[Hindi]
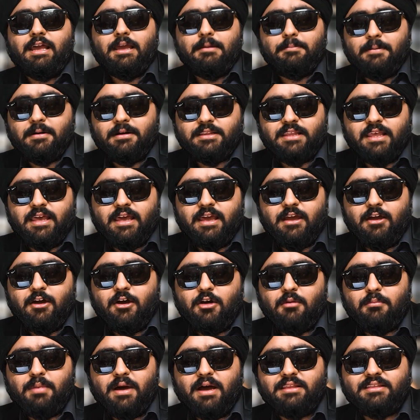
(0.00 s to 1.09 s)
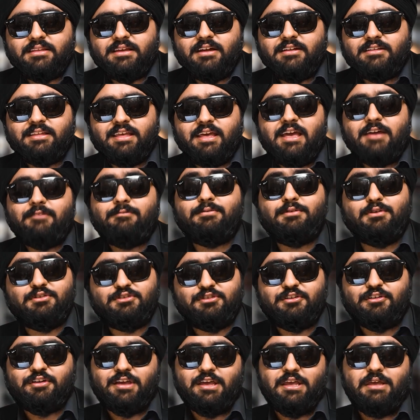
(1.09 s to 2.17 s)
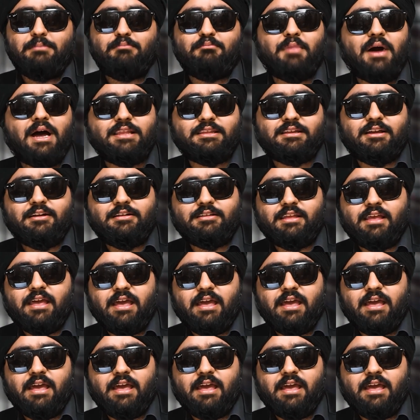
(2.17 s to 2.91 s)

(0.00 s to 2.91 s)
आगे बढ़ते हैं और बात करते हैं फ्यूचर की बात